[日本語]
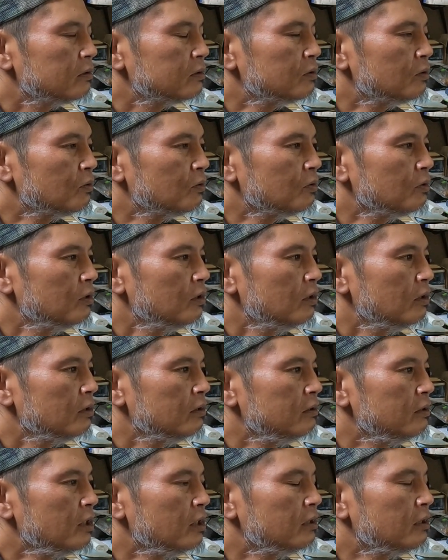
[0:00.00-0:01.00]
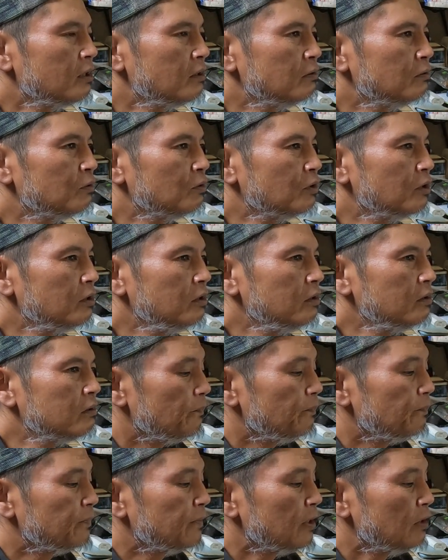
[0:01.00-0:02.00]
その寝てる時に
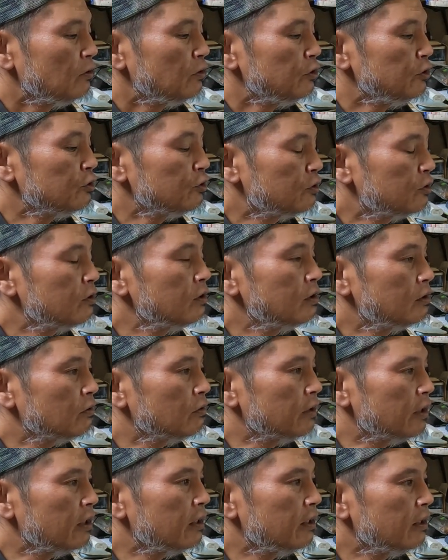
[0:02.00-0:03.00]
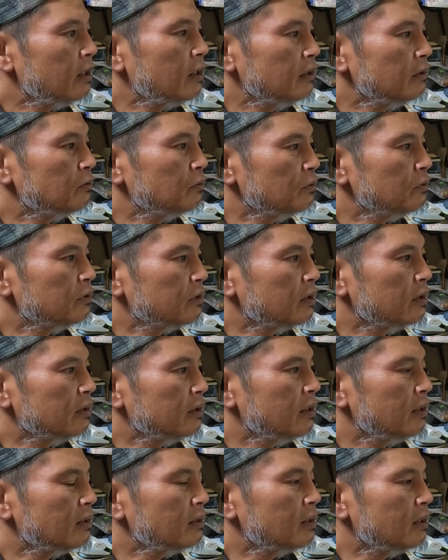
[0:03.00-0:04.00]
ゆっくりと寝れないというか
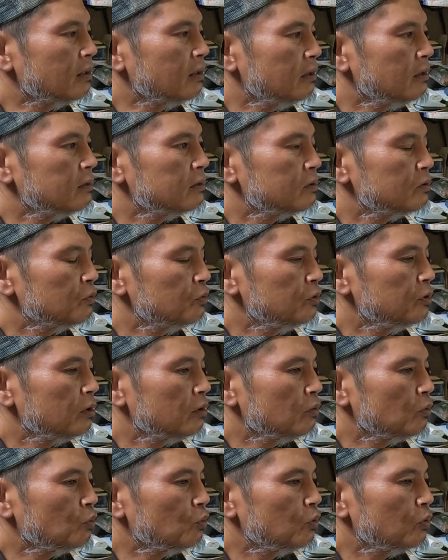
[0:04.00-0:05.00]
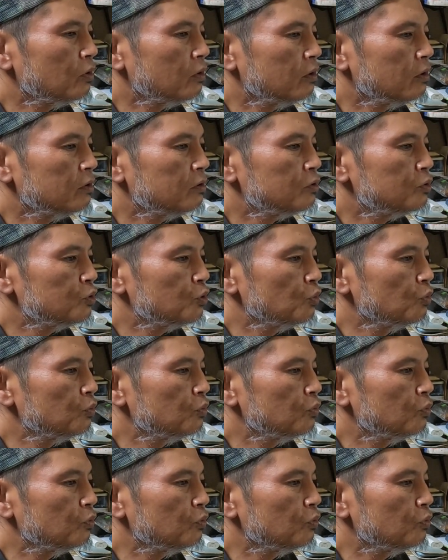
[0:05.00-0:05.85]
なんかねそういったところがねちょっ